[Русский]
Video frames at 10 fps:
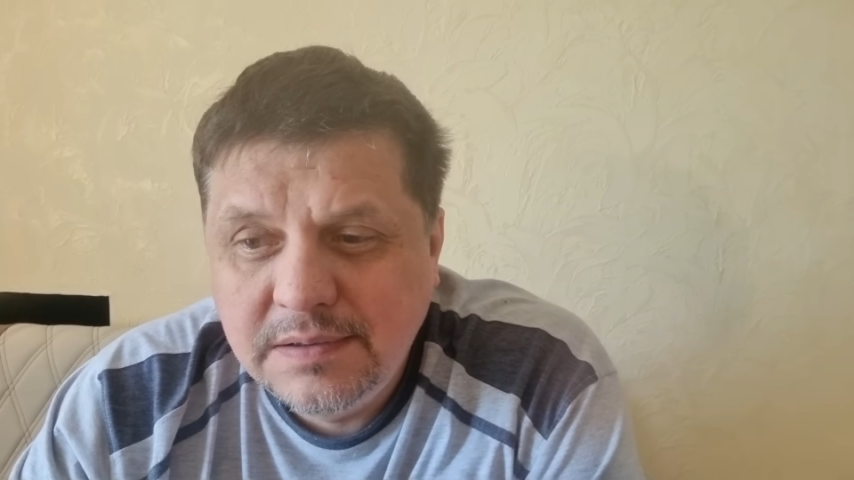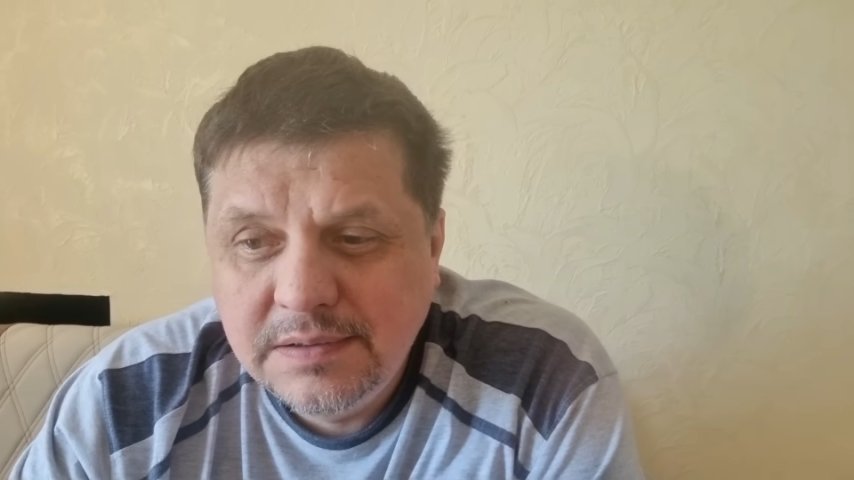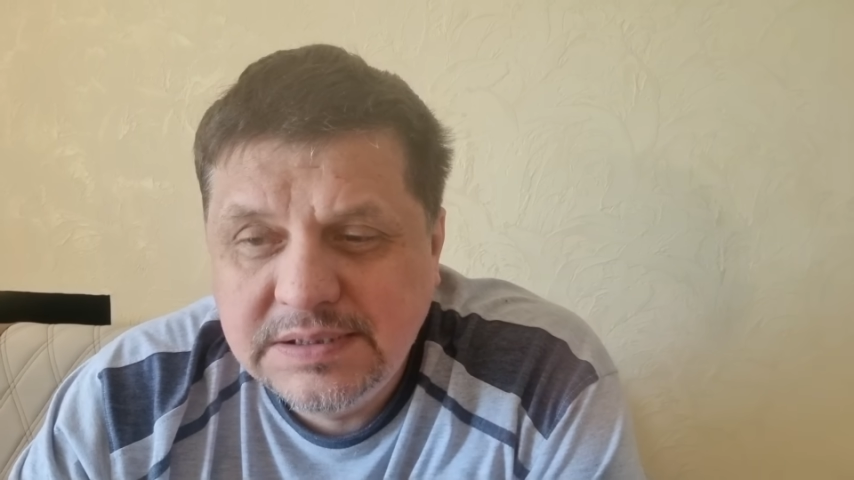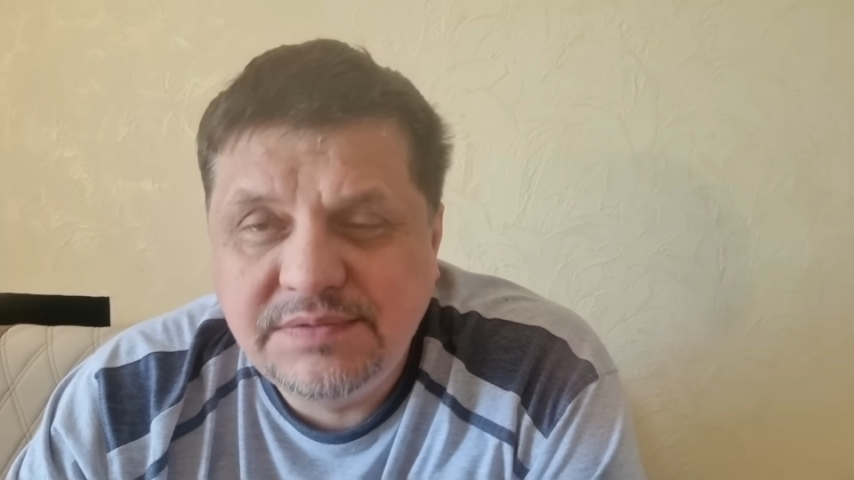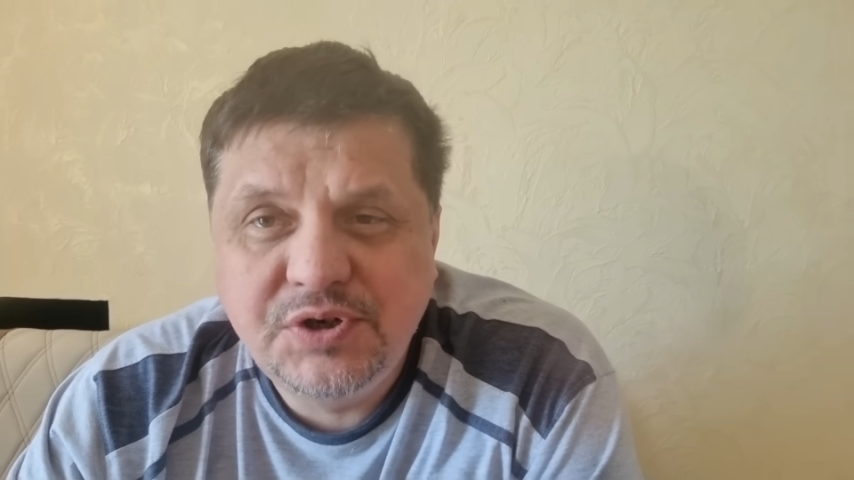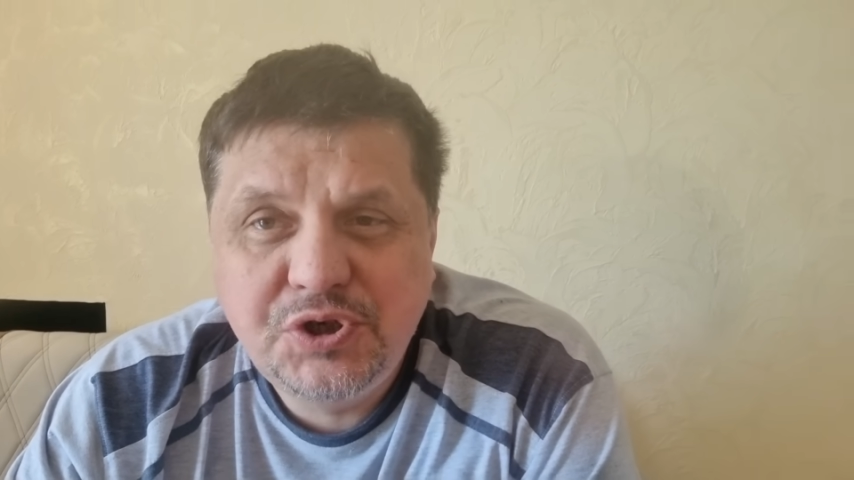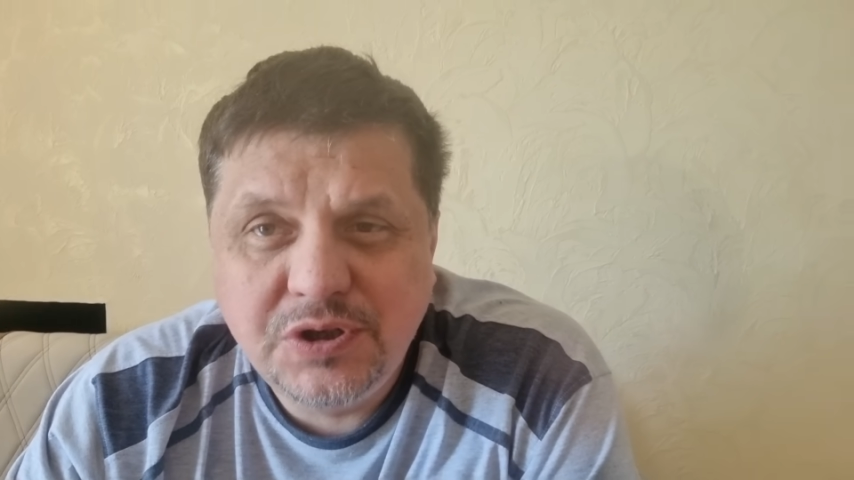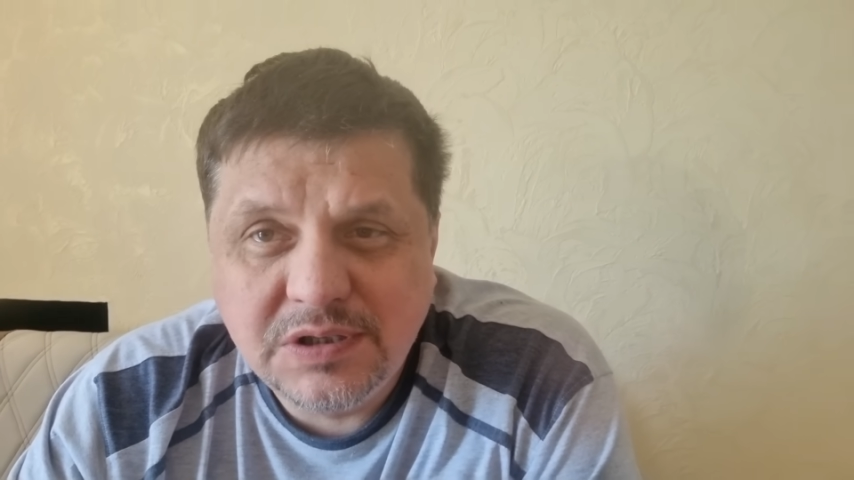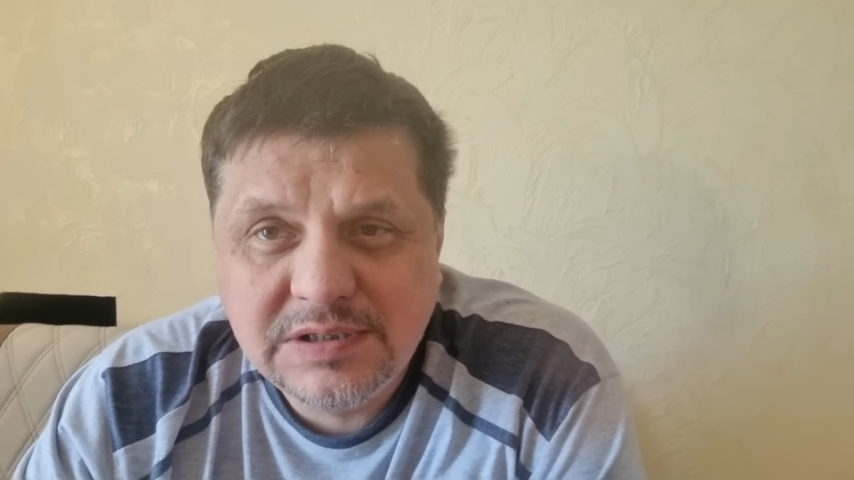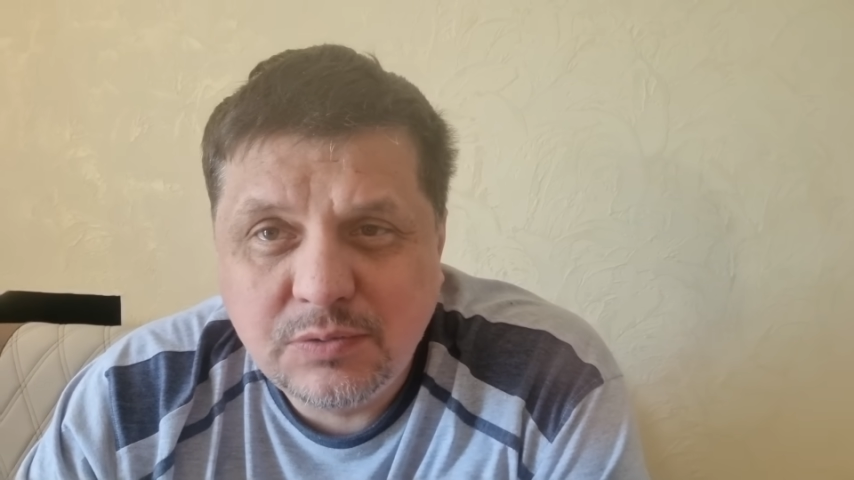
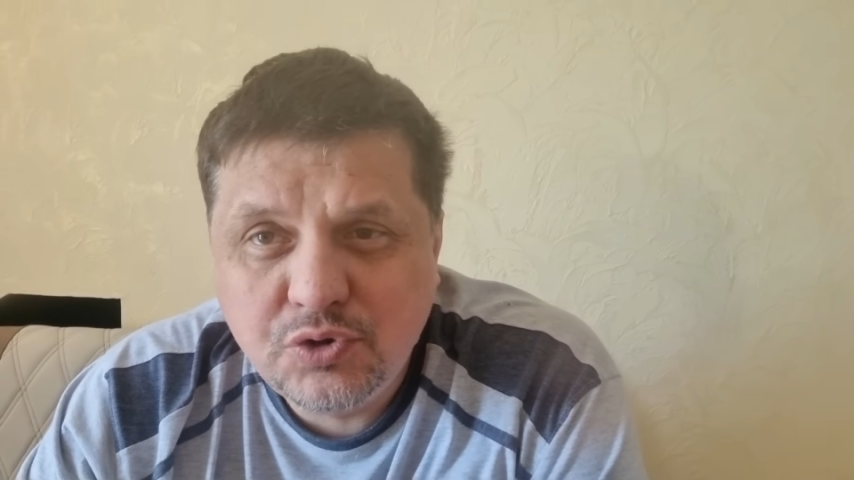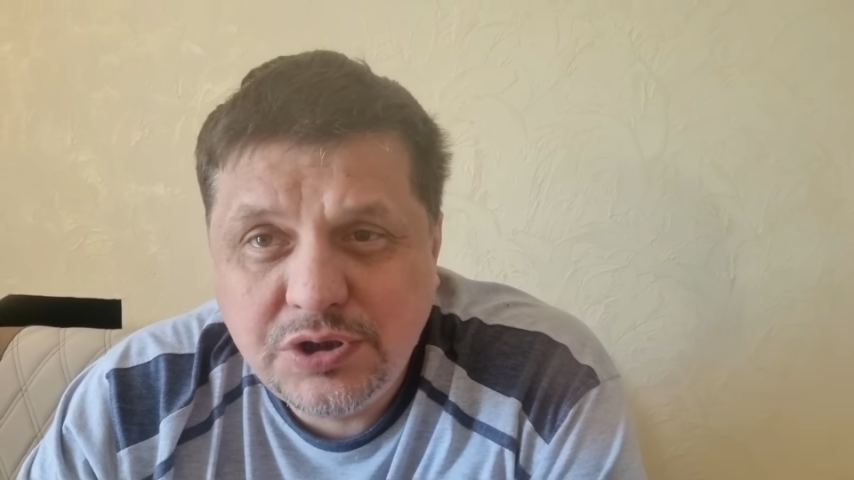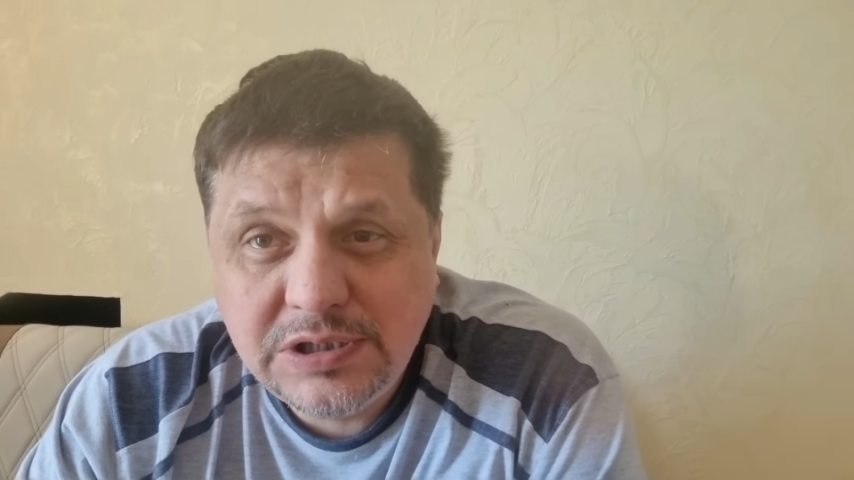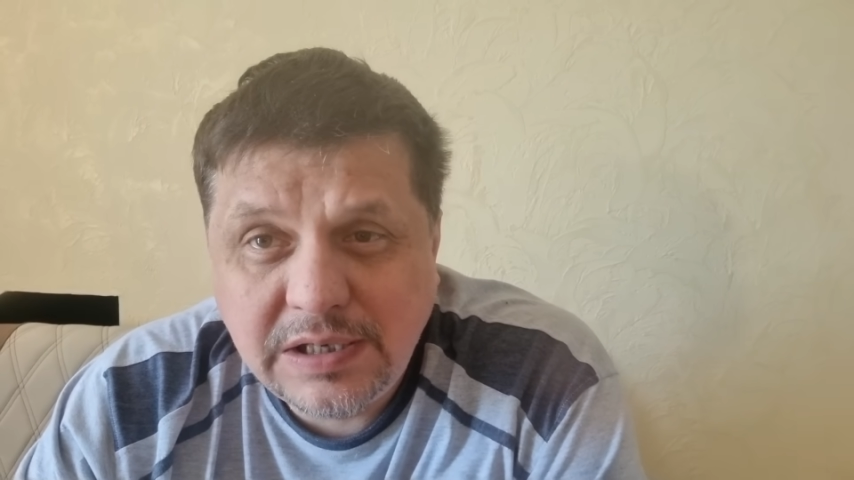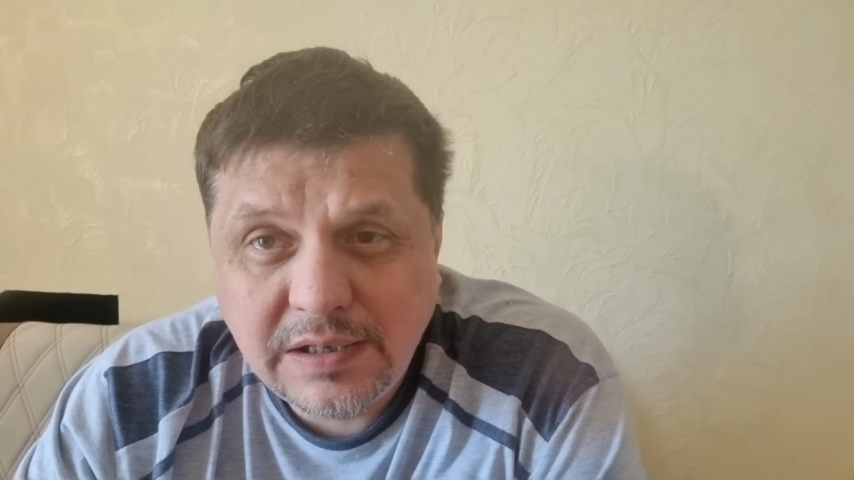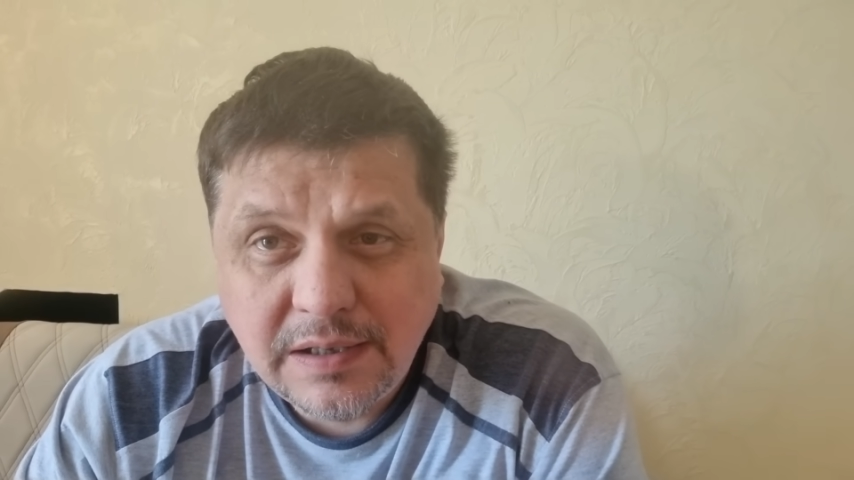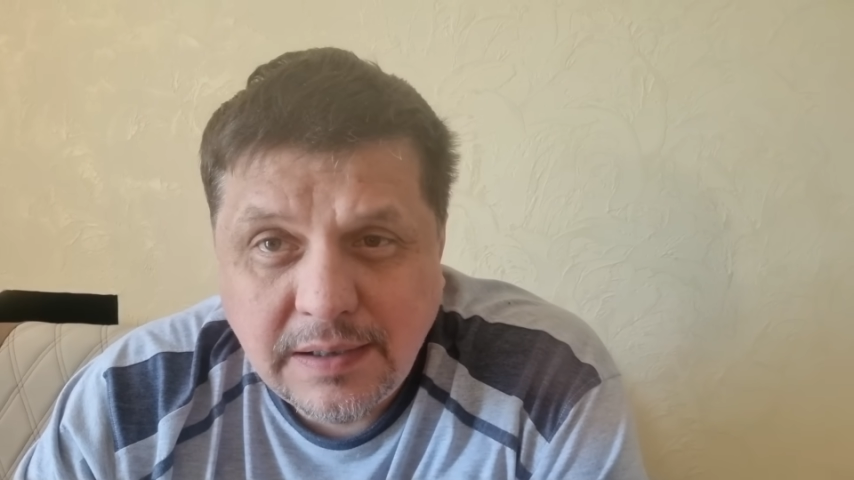священнослужители